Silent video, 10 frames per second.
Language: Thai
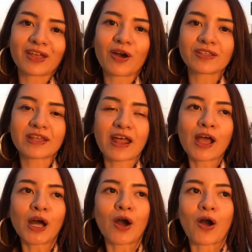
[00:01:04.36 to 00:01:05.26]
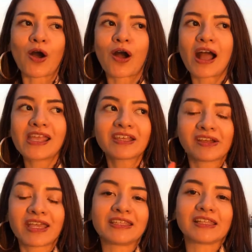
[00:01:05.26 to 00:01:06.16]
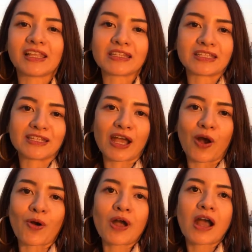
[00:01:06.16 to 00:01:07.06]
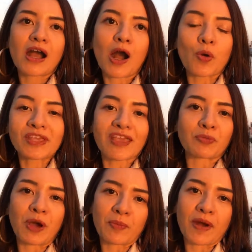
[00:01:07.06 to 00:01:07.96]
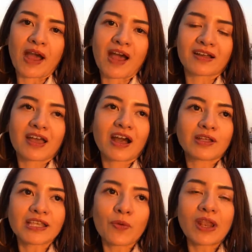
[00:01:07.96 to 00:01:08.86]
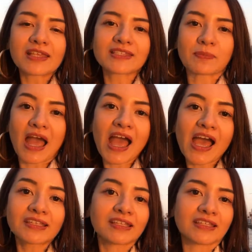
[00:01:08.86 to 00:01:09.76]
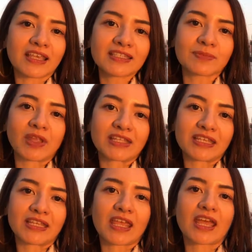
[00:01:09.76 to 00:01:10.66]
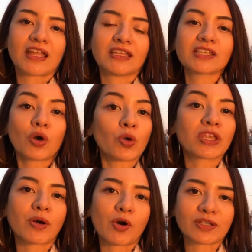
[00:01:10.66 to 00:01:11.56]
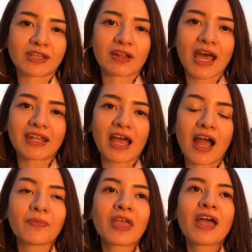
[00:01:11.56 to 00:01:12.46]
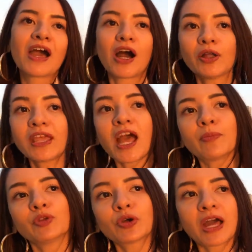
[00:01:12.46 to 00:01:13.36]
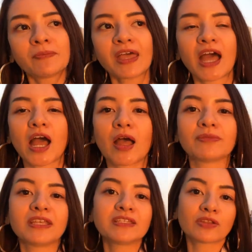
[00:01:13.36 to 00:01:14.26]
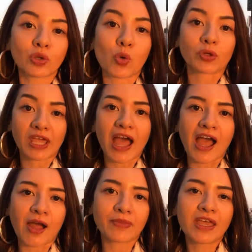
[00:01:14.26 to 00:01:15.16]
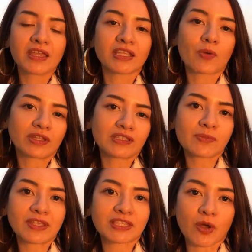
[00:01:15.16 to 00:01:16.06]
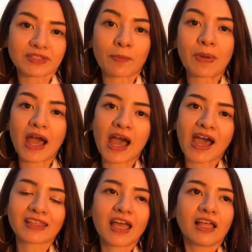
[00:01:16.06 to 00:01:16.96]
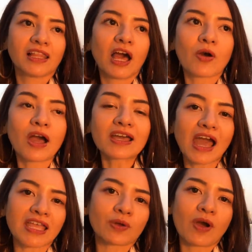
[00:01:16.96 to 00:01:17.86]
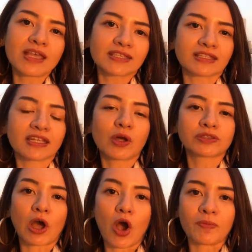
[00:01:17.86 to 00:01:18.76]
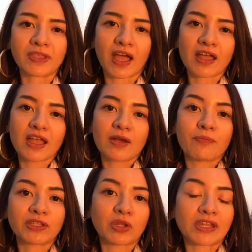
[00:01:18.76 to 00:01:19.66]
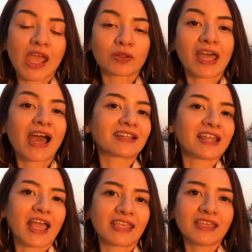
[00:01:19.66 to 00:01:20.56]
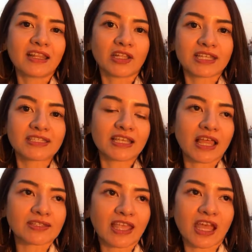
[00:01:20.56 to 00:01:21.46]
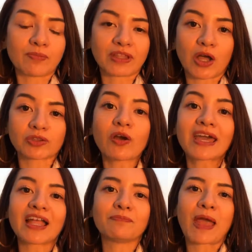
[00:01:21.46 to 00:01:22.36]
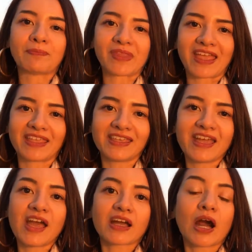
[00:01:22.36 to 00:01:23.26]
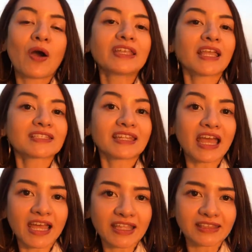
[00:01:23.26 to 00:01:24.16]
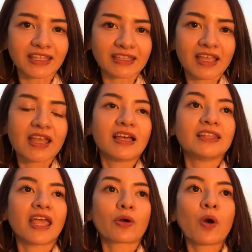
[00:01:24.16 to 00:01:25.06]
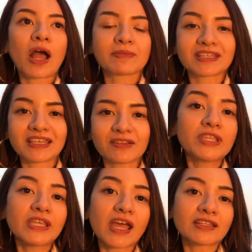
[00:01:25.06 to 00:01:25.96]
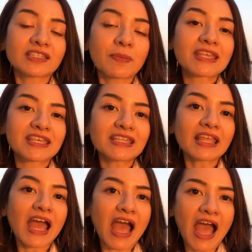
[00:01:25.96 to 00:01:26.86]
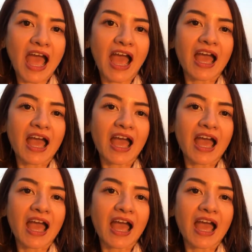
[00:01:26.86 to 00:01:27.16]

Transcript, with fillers: คอซาร่าขอให้เครดิตเลยทีเดียว เขาเก่งมากๆ เขาใช้เวลา 15-20 นาทีในการที่จะคุยกับคอซาร่านะคะเขาถามทุกคำถามที่จะถูกถามในวันที่จะไปสอบสัมภาษณ์ แล้วเขาก็ไกลว่าสิ่งที่เราตอบเนี่ยมันอยู่ในแนวทางไหน และจริงๆแล้วสายการบินเขาต้องการแบบไหน เขาให้ทัศนคติ และความคิดวิธีการที่จะไปคิดหา